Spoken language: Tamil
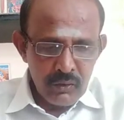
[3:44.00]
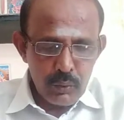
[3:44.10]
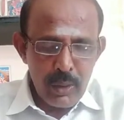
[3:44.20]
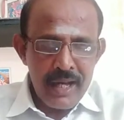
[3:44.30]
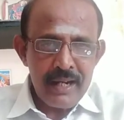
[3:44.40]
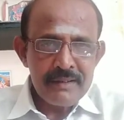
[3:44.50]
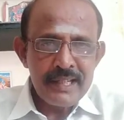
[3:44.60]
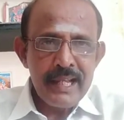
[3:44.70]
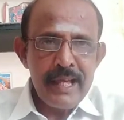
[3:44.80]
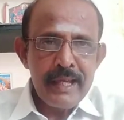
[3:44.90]
துலா
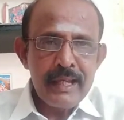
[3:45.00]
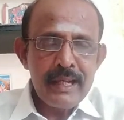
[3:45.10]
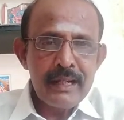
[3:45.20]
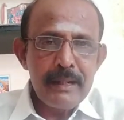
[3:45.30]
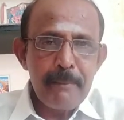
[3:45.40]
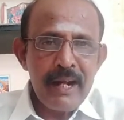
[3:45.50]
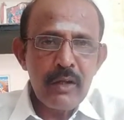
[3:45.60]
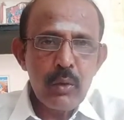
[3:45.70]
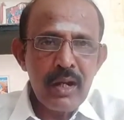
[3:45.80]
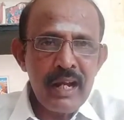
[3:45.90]
ராசியிலே எட்டு
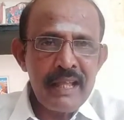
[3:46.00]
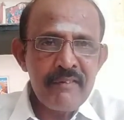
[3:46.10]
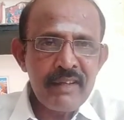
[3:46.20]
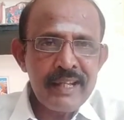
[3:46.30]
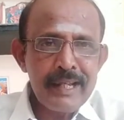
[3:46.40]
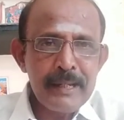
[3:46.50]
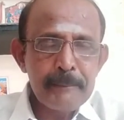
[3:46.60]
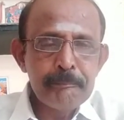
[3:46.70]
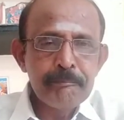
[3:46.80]
பாகை ஒரு கலை வரையில்